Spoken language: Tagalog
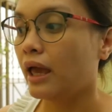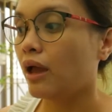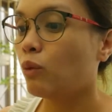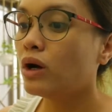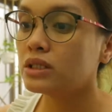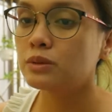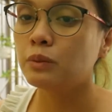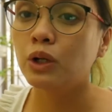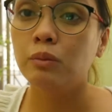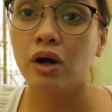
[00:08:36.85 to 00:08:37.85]
Eh, one
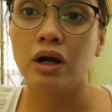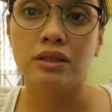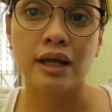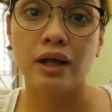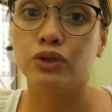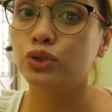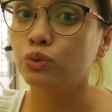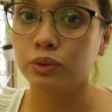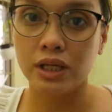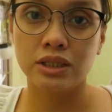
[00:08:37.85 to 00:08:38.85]
small box, halos
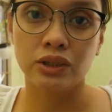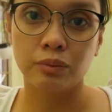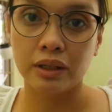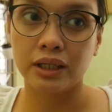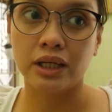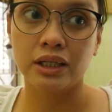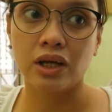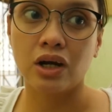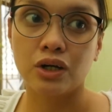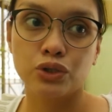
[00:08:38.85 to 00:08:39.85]
two days lang tumatagal
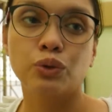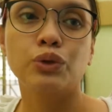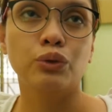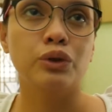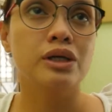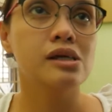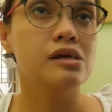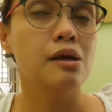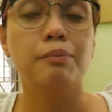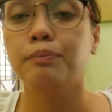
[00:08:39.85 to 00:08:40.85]
kay ARC. So, you know,
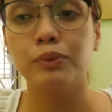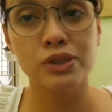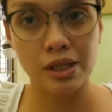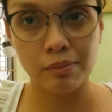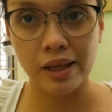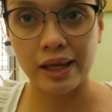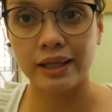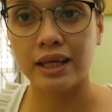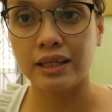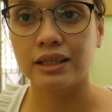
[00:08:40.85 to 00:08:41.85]
imposible
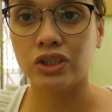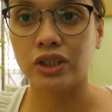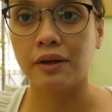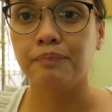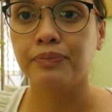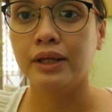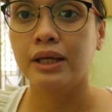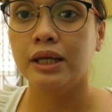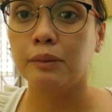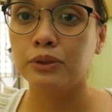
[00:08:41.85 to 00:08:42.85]
na hindi siya,
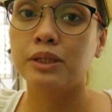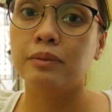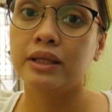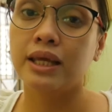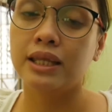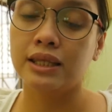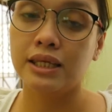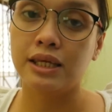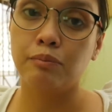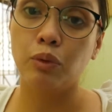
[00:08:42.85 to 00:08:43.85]
imposible na
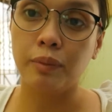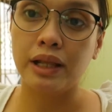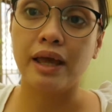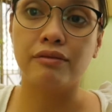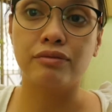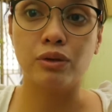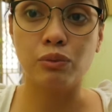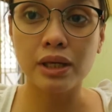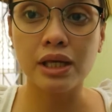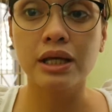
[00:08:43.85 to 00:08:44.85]
hindi bumili every
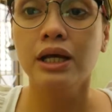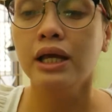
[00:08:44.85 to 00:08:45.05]
week.